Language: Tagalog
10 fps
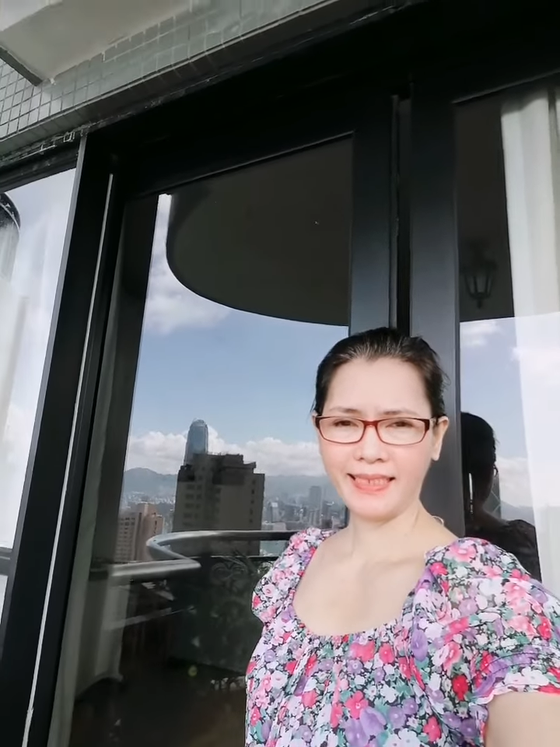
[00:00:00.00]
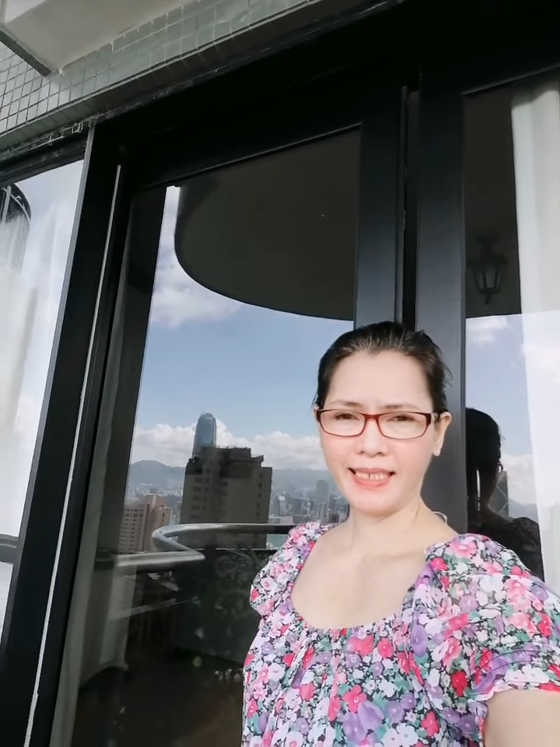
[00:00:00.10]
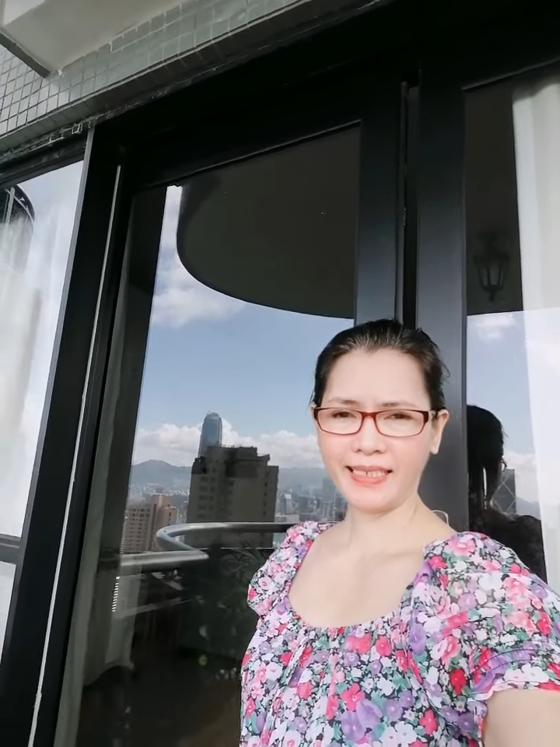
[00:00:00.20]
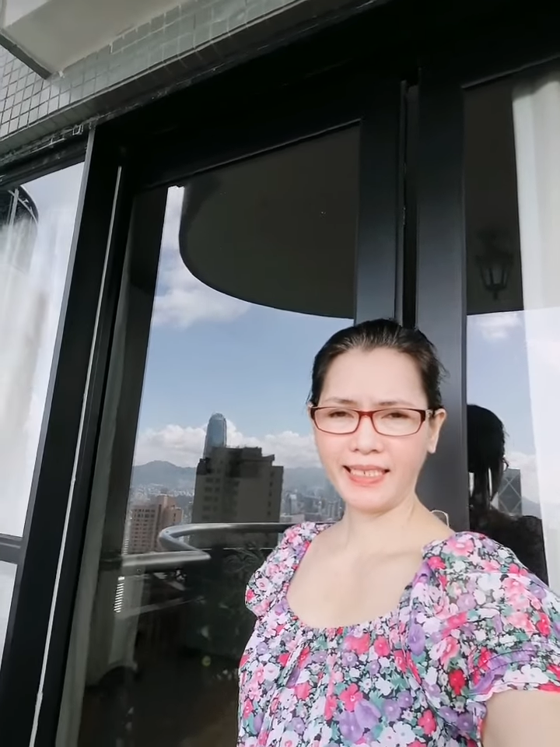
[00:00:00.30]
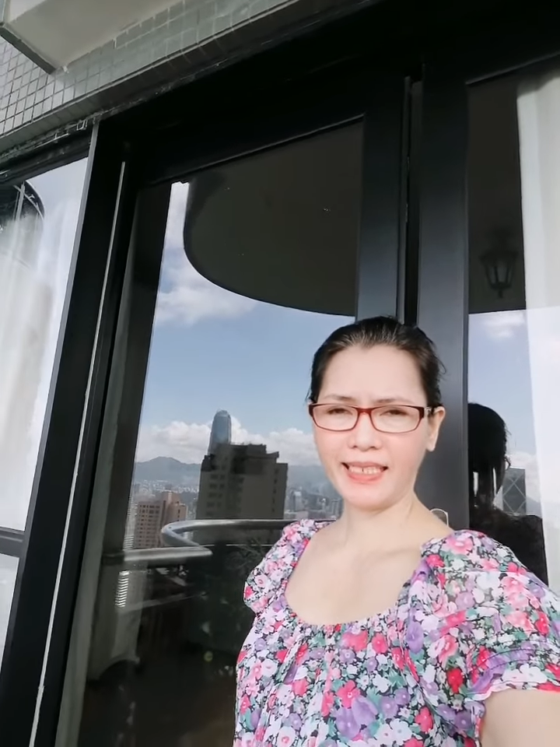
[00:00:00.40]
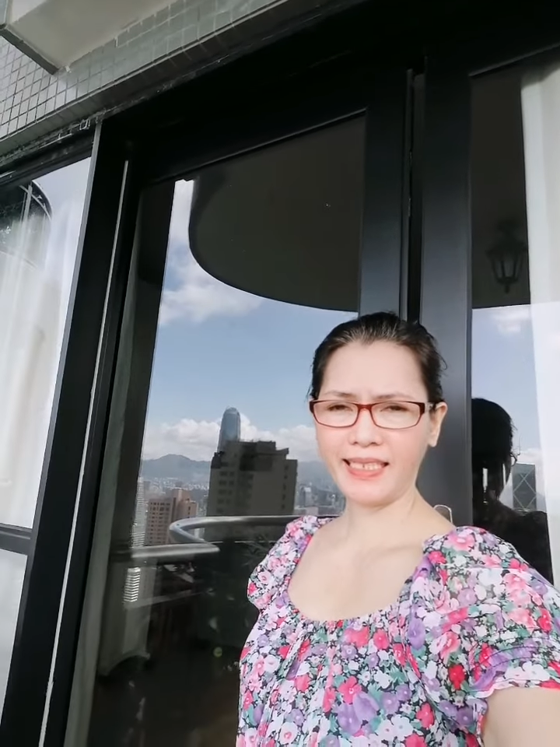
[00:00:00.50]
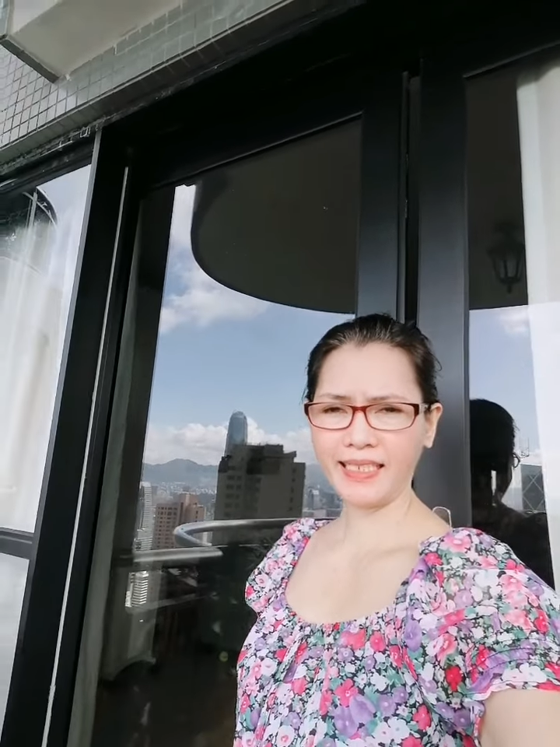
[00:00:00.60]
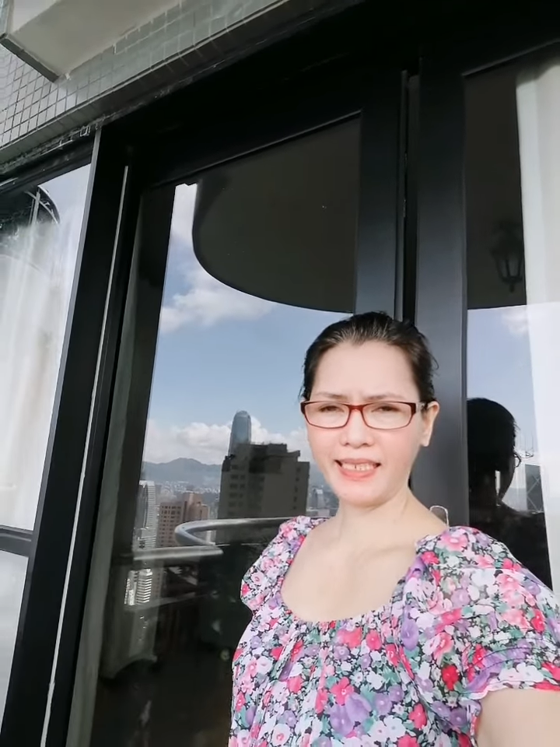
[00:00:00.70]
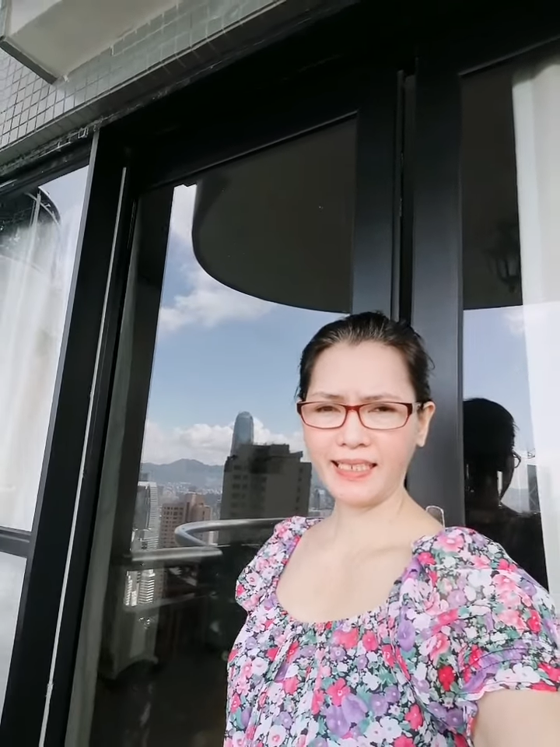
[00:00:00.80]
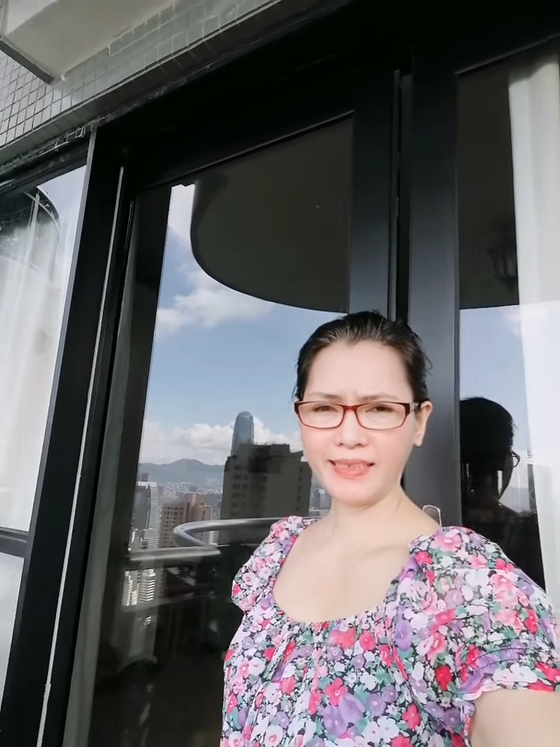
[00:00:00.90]
Ang ganda
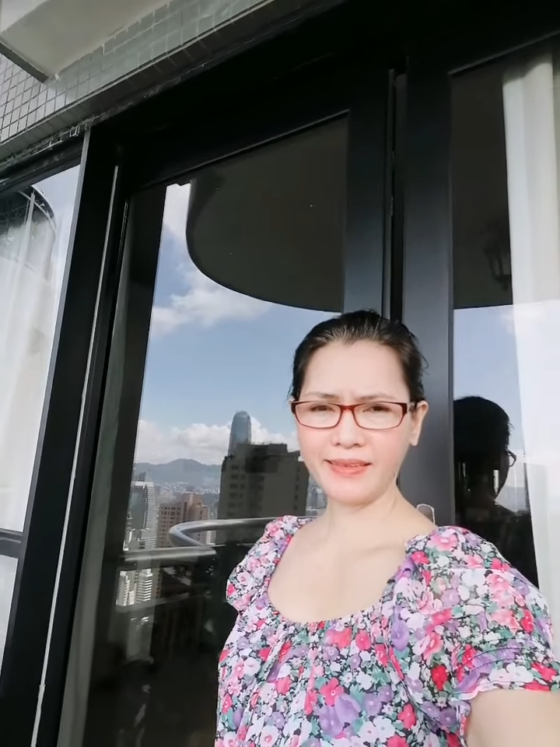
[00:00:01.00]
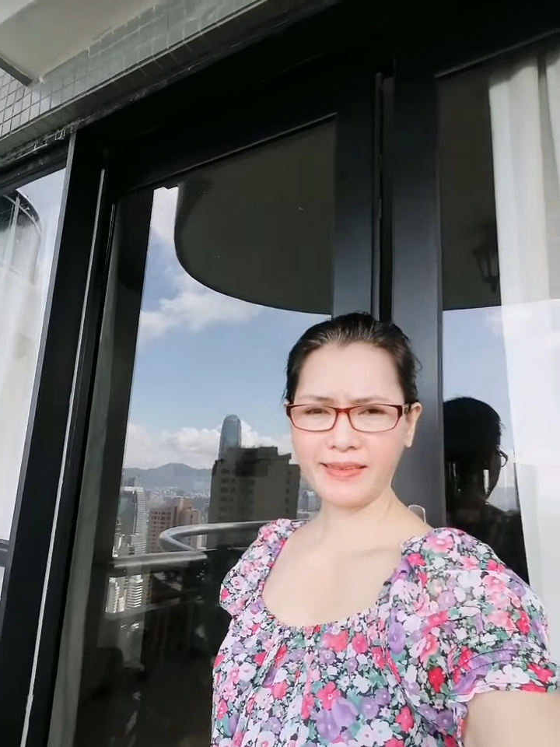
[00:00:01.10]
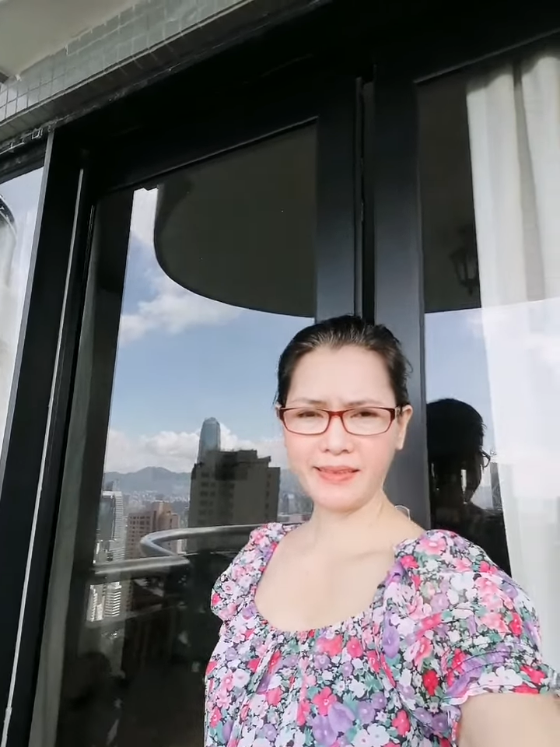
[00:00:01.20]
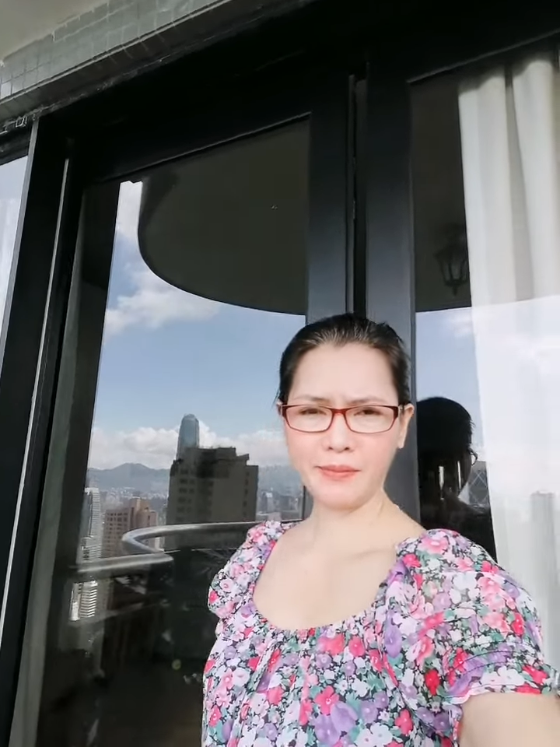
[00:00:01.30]
ng ano,